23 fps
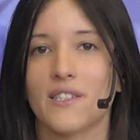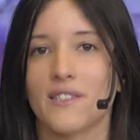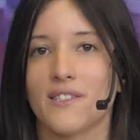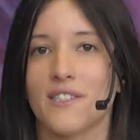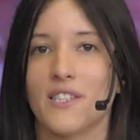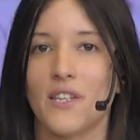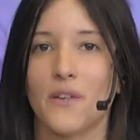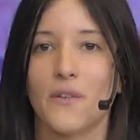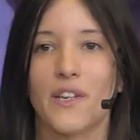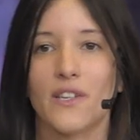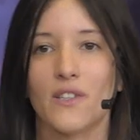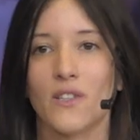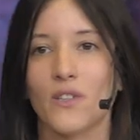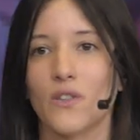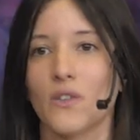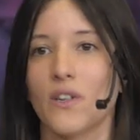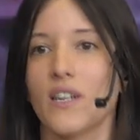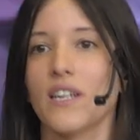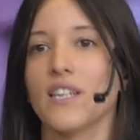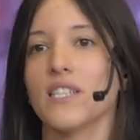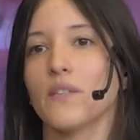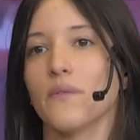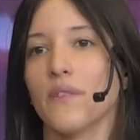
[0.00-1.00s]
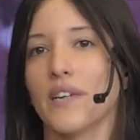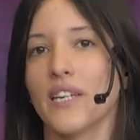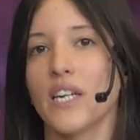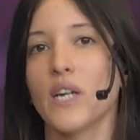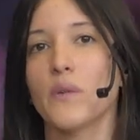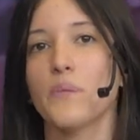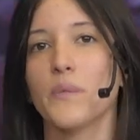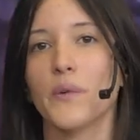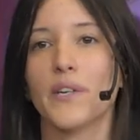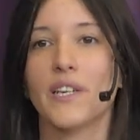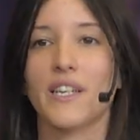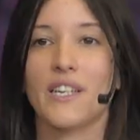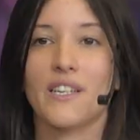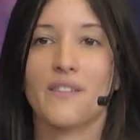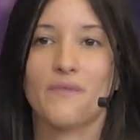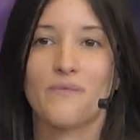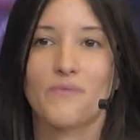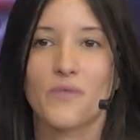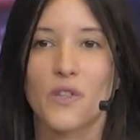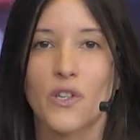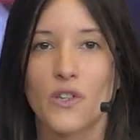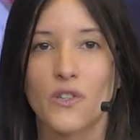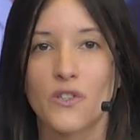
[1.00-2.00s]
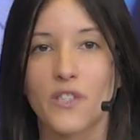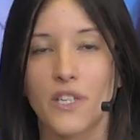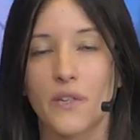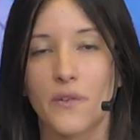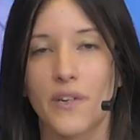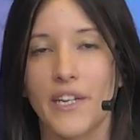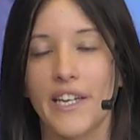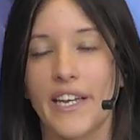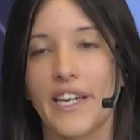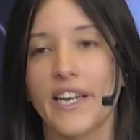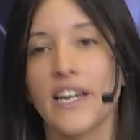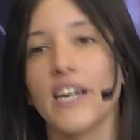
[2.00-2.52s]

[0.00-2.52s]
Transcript: sirviendo toda la semana porque no nos serviría.